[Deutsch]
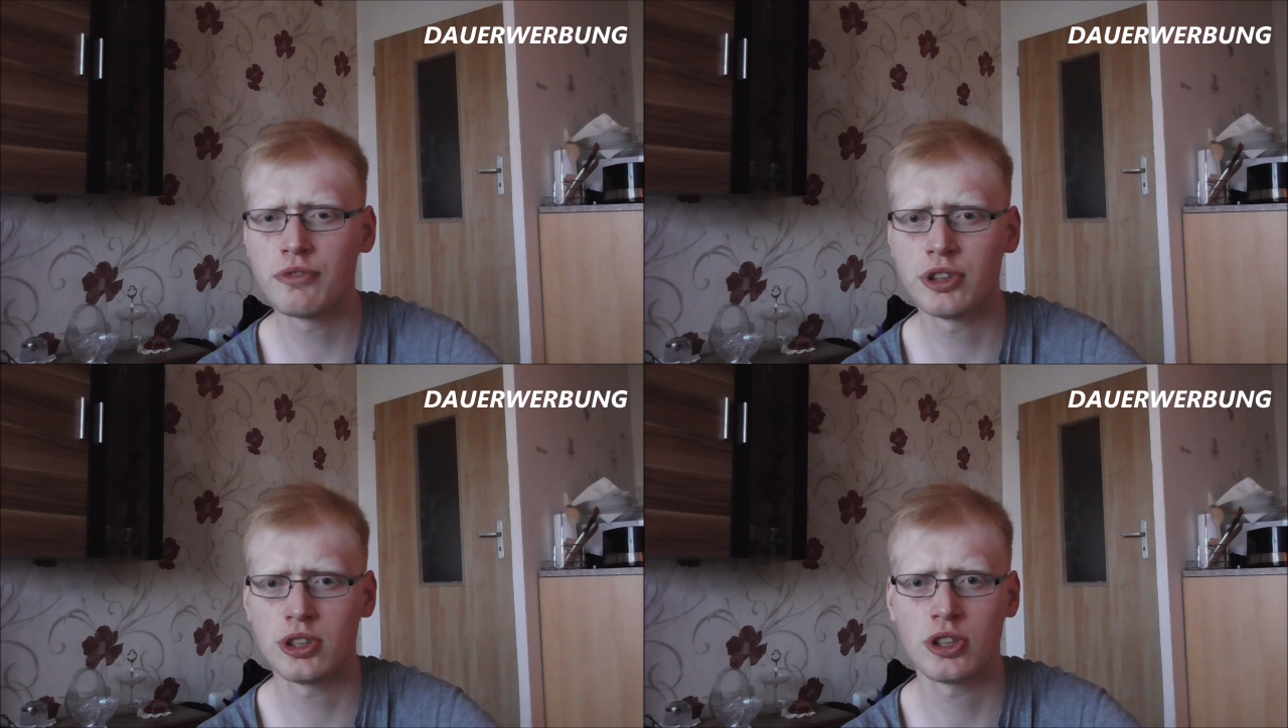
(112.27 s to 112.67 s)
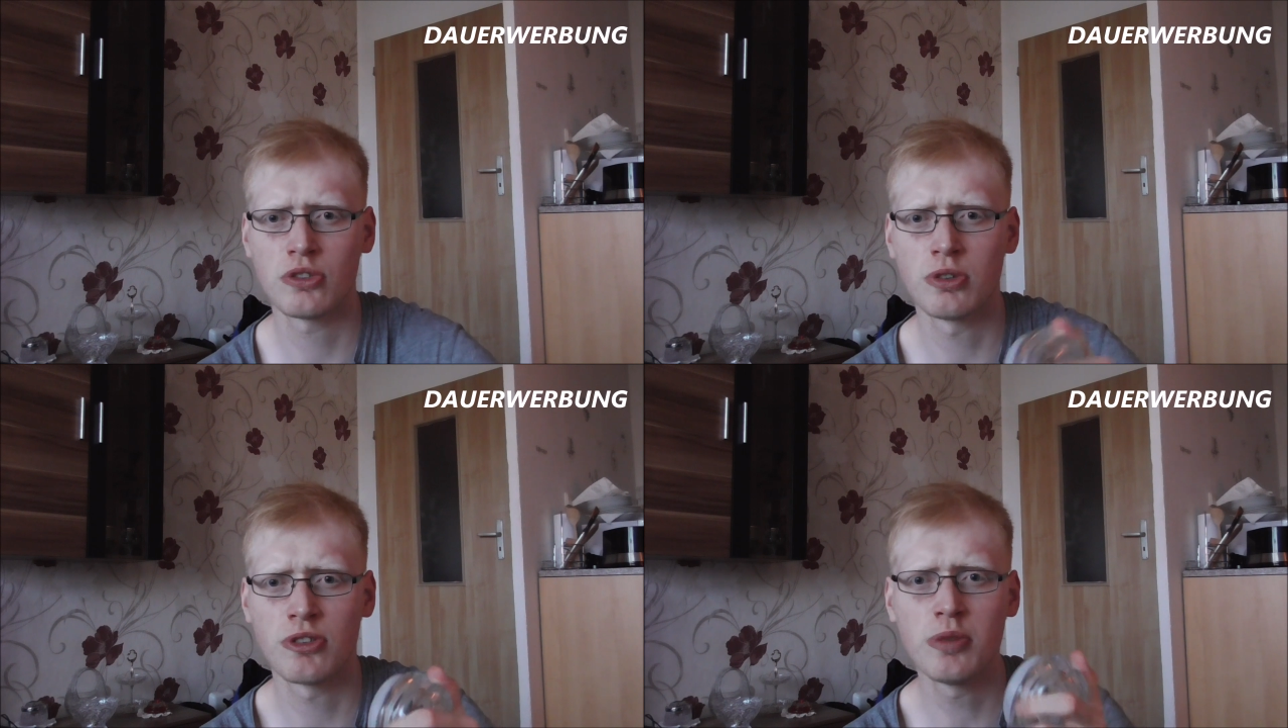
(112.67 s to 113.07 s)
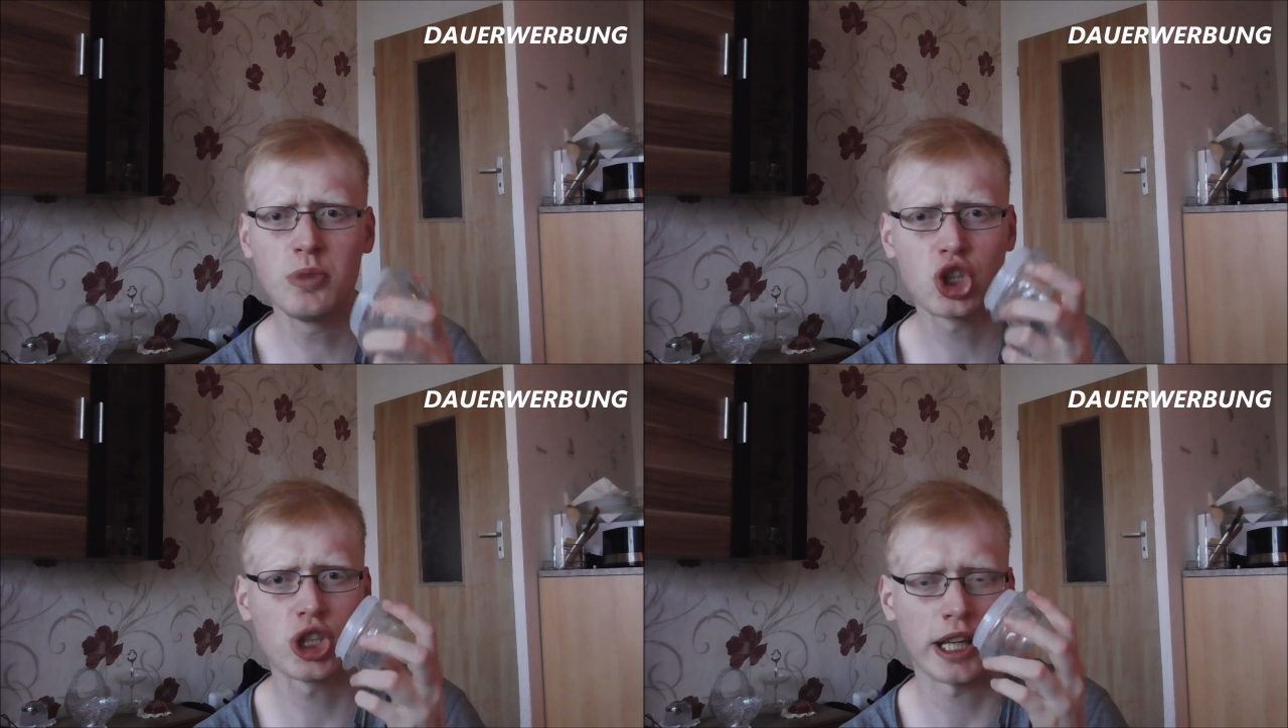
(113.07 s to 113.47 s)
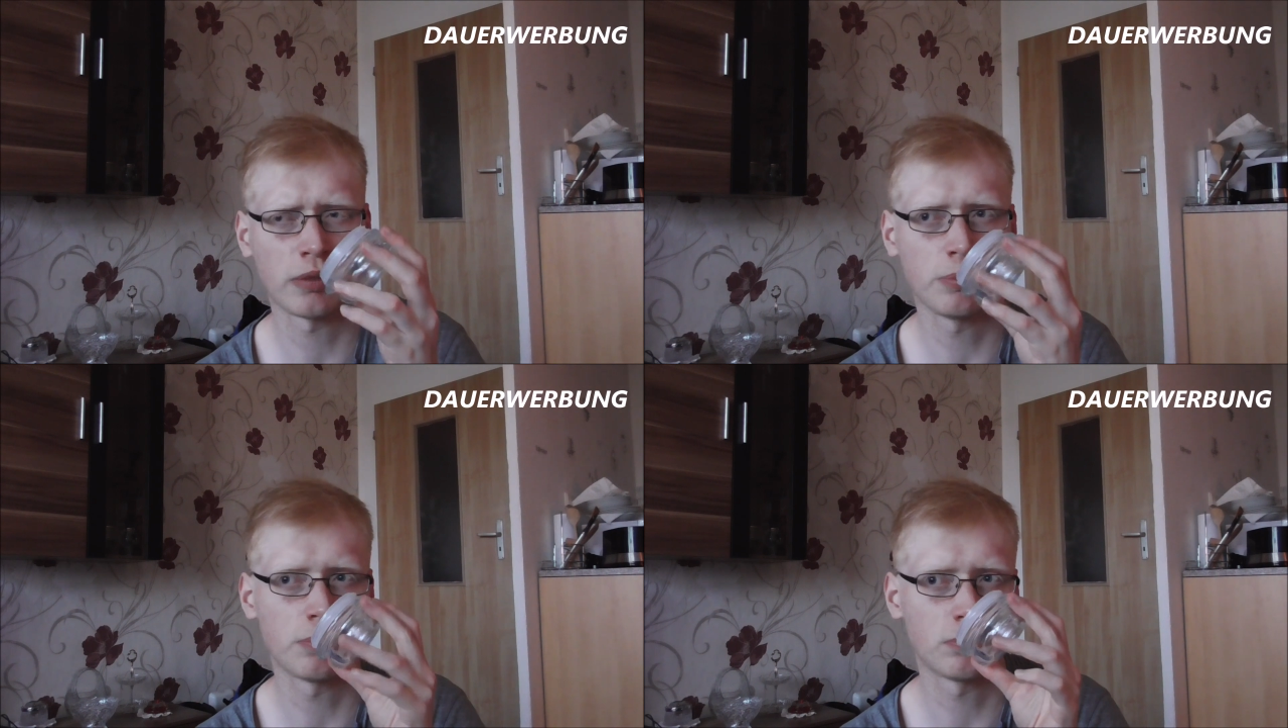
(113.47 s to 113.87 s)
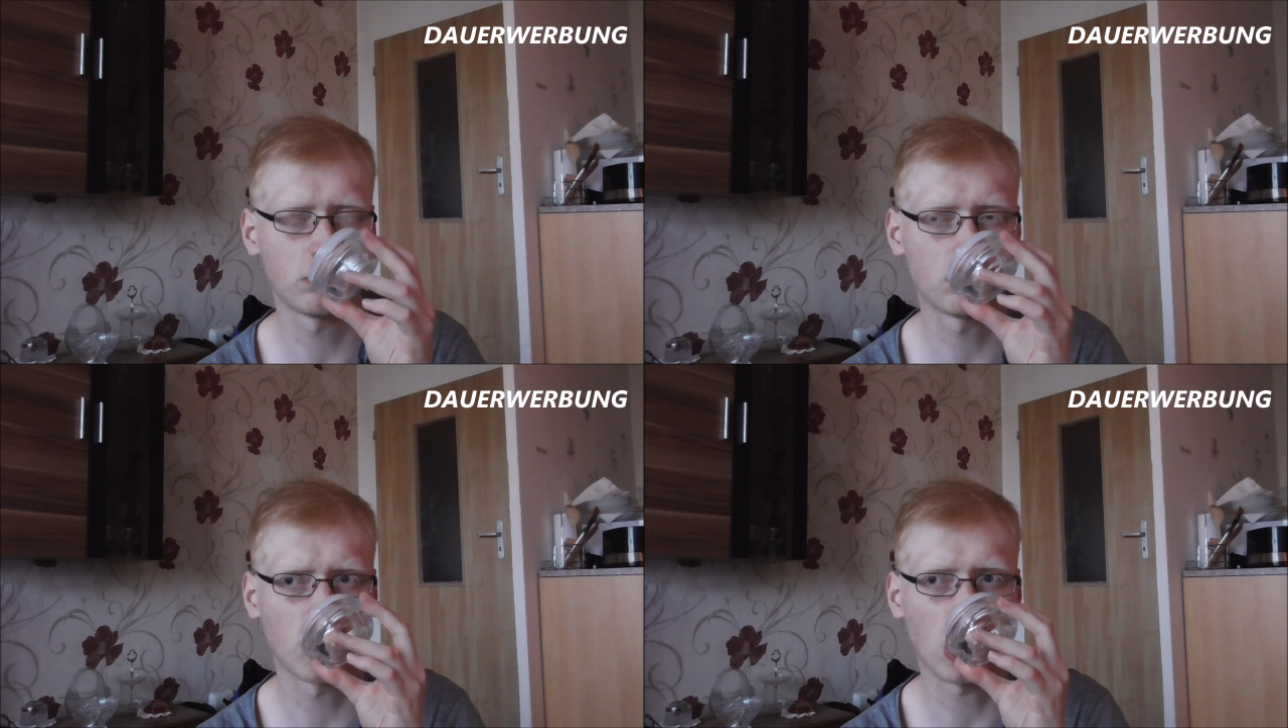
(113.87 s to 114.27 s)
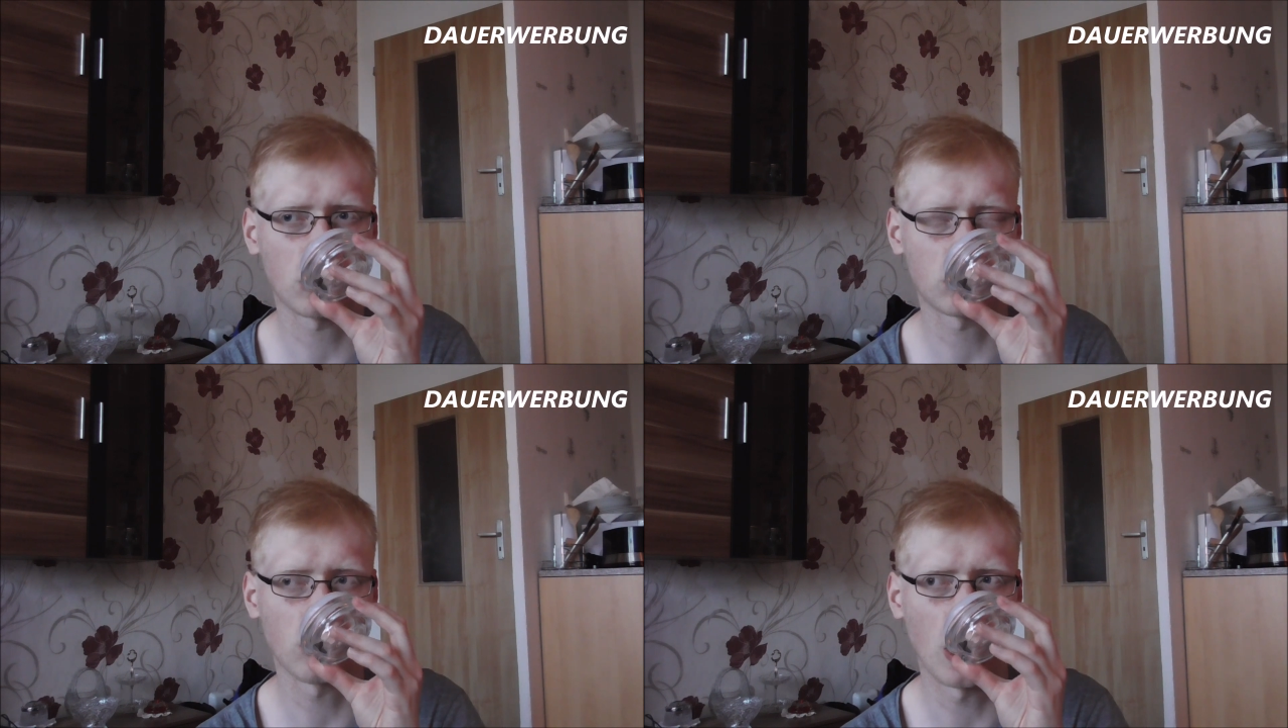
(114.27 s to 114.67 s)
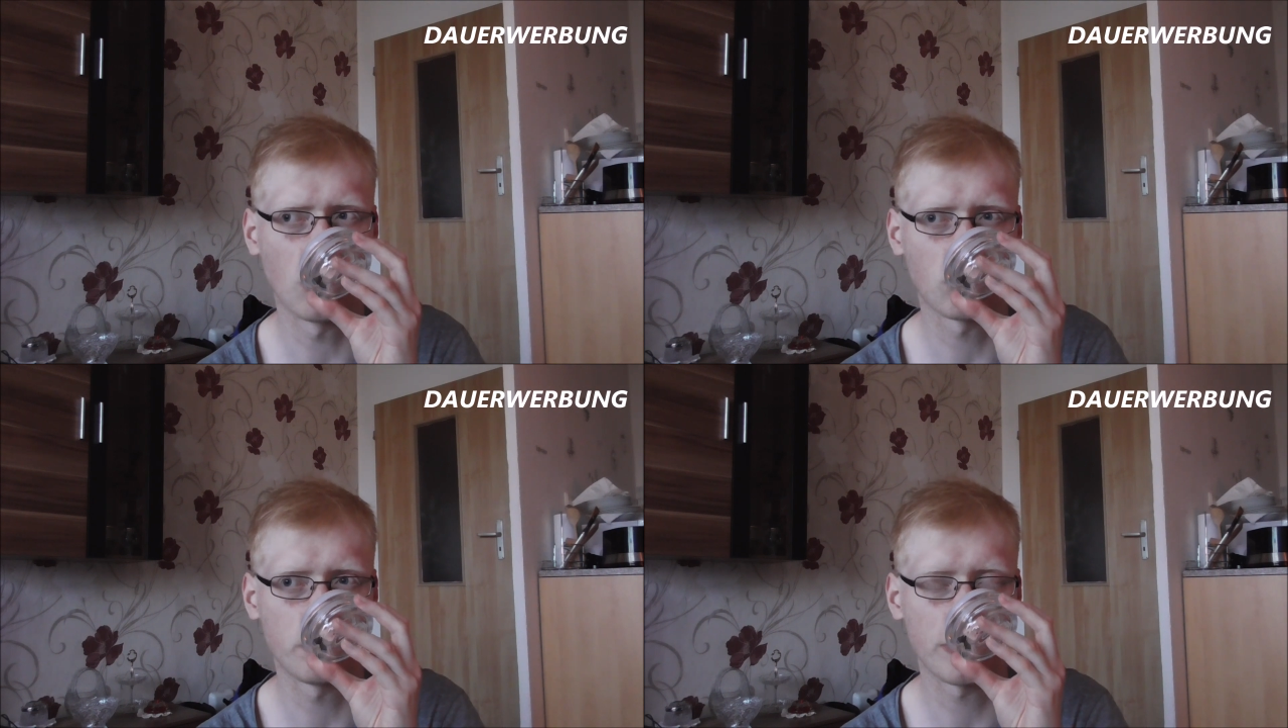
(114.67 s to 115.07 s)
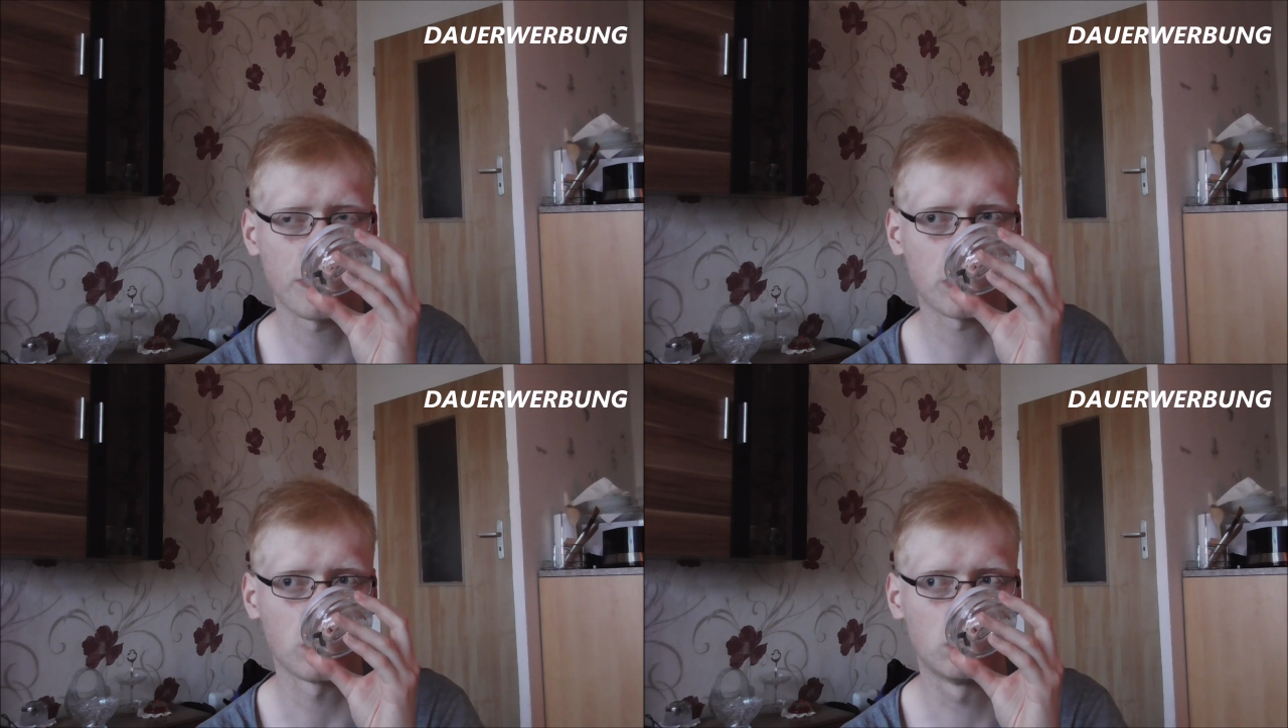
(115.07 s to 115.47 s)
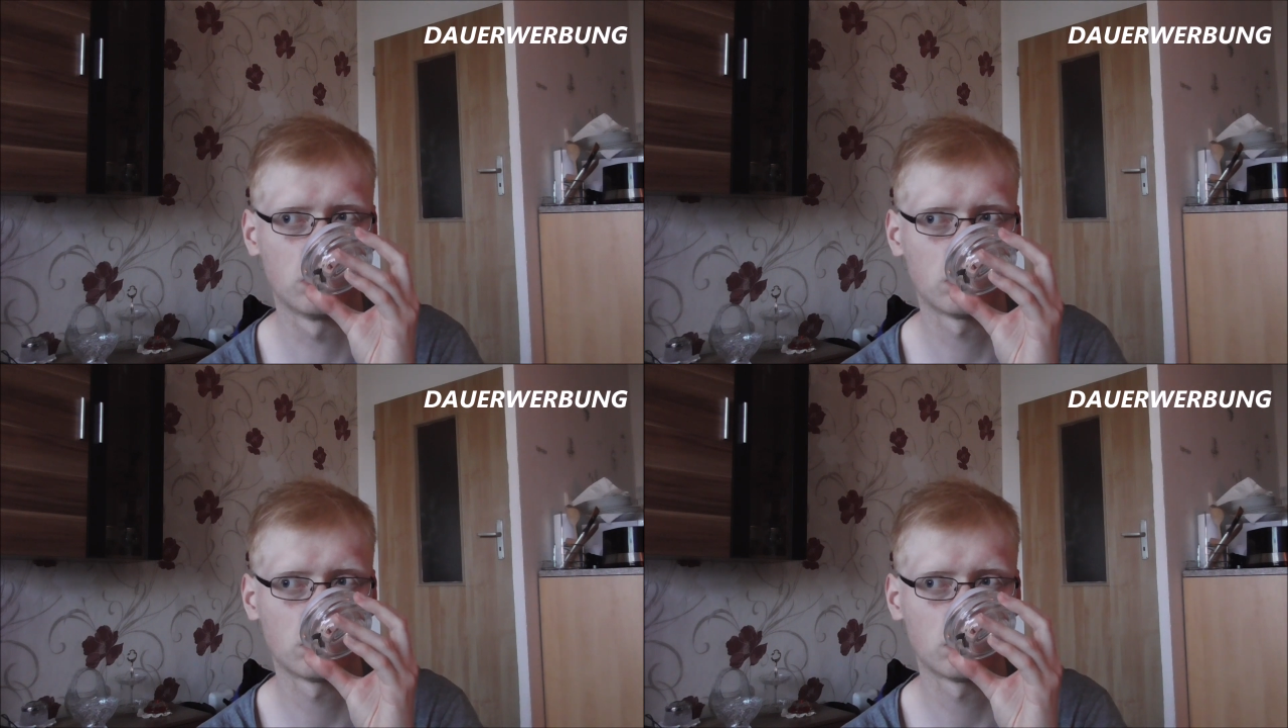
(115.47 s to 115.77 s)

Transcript: finde ich, so Zimtschnecken-Charakter, also ein bisschen